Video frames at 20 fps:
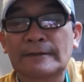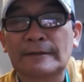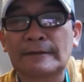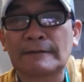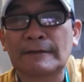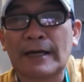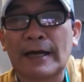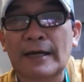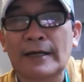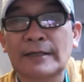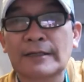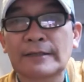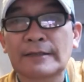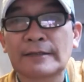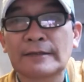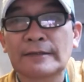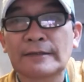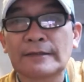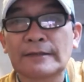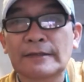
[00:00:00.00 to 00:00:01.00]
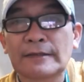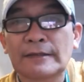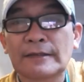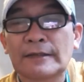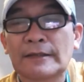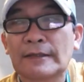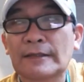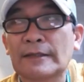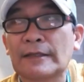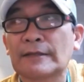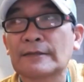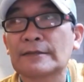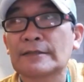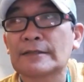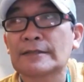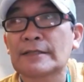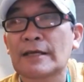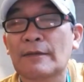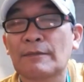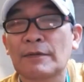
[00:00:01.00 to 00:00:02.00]
Di ba? Hindi ko
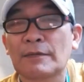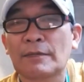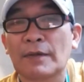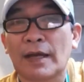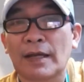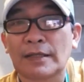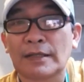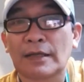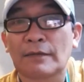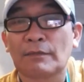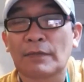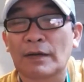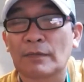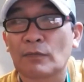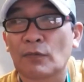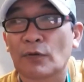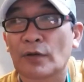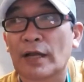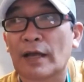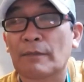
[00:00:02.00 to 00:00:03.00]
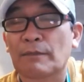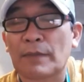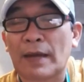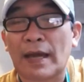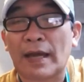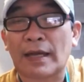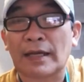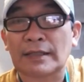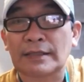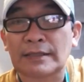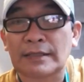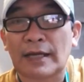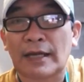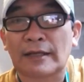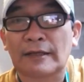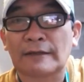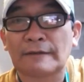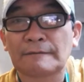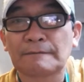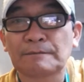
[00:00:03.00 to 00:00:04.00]
sinasabing magandang magmura, pangit
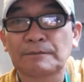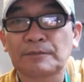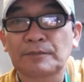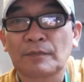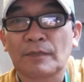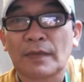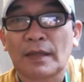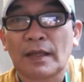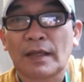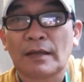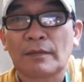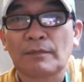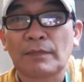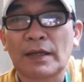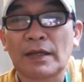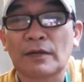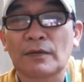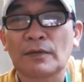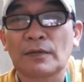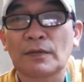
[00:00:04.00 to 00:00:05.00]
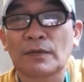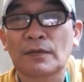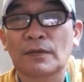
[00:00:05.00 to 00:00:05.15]
yan. Pero,